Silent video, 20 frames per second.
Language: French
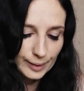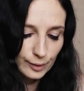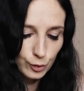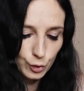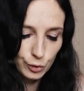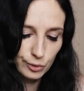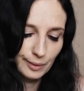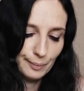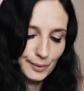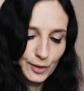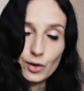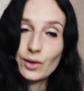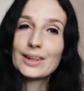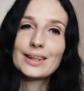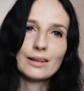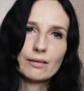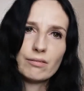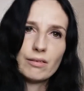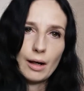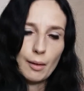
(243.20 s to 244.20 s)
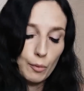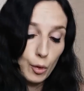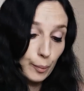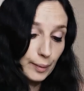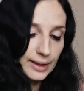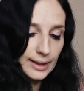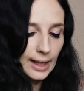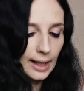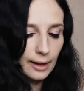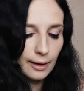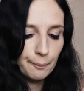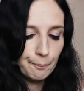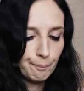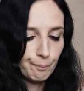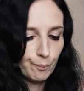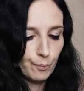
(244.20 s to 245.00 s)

parce que je vais me sentir vraiment bizarre.